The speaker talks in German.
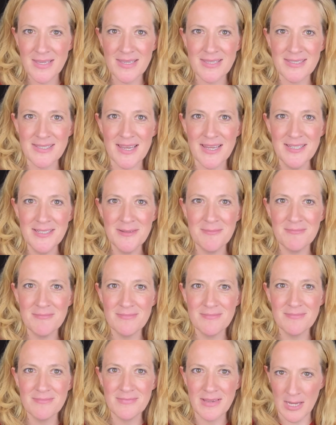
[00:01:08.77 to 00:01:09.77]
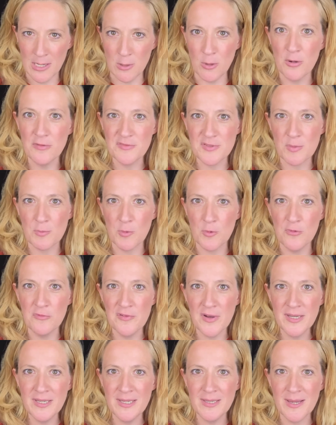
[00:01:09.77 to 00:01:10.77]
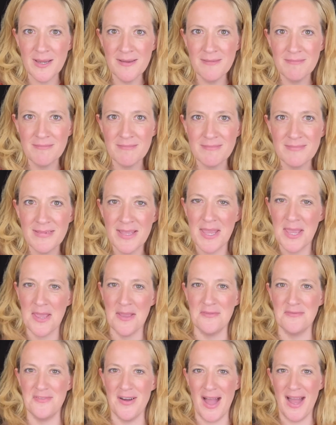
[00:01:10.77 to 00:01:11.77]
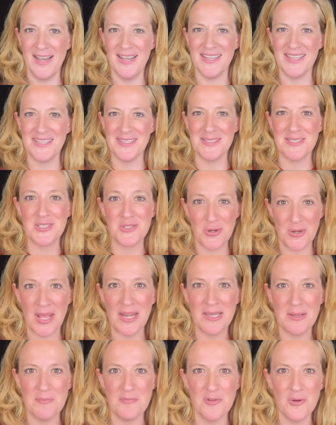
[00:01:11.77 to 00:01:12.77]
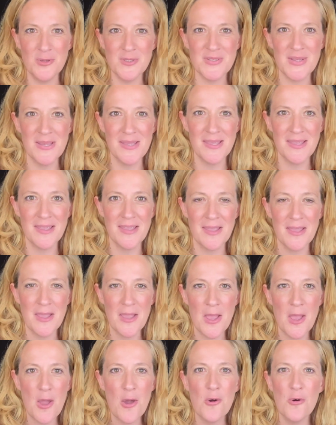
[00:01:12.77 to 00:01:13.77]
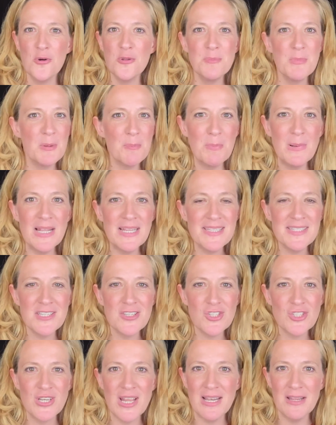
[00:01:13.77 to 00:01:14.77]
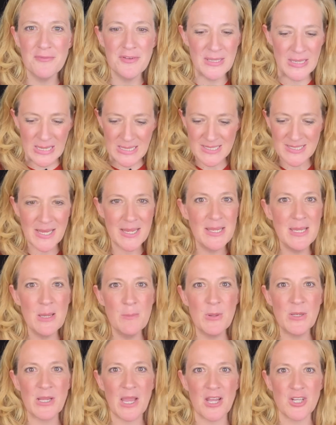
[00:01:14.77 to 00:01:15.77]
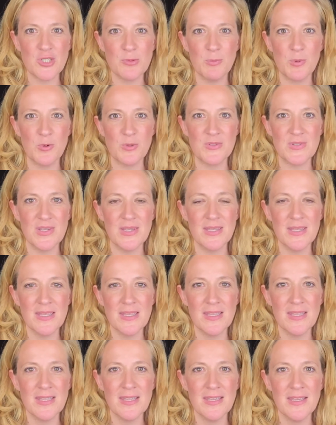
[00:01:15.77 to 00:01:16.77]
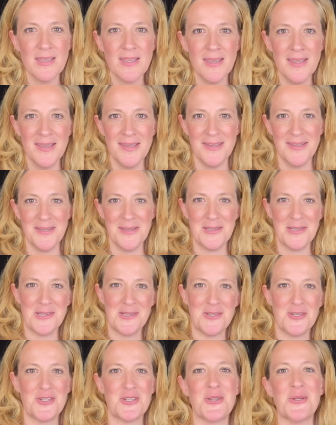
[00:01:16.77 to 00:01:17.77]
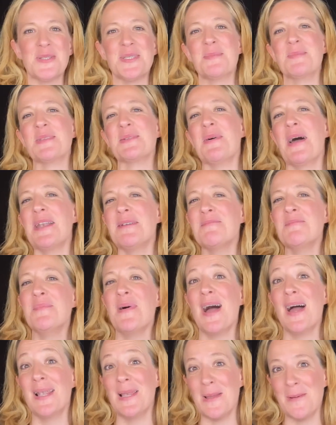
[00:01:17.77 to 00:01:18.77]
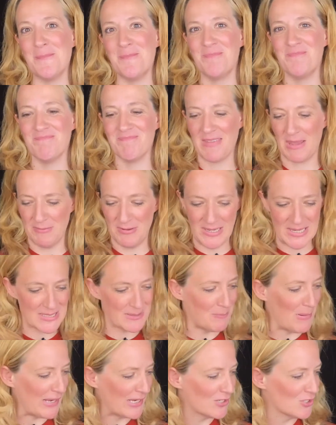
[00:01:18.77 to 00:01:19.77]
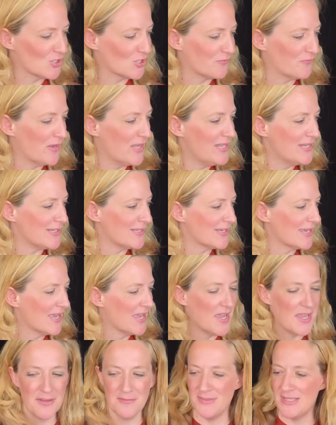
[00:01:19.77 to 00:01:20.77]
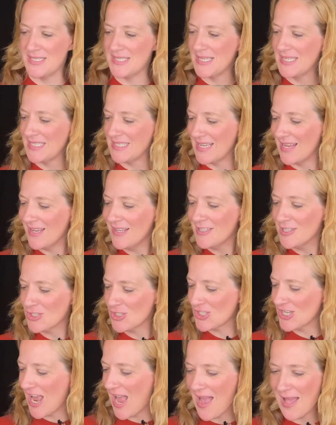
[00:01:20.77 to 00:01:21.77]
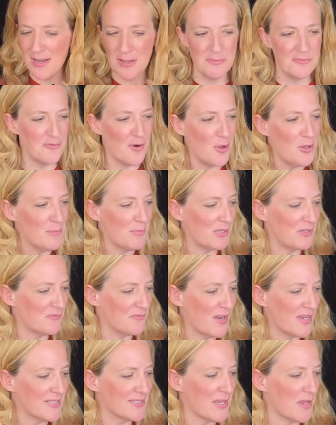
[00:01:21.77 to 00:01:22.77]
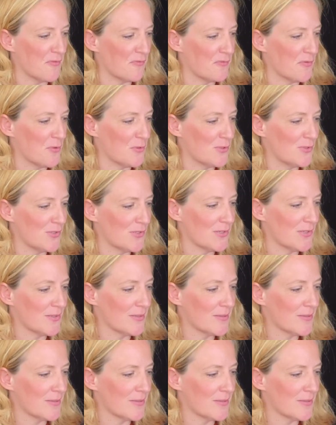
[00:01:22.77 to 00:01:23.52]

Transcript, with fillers: Seht, er läuft zum Ufer nieder. Wahrlich ist schon an dem Flusse. Und mit Blitzesschnelle wieder ist er hier mit raschem Gusse. Schon zum zweiten Male, wie das Becken schwillt, wie sich jede Schale voll mit Wasser füllt.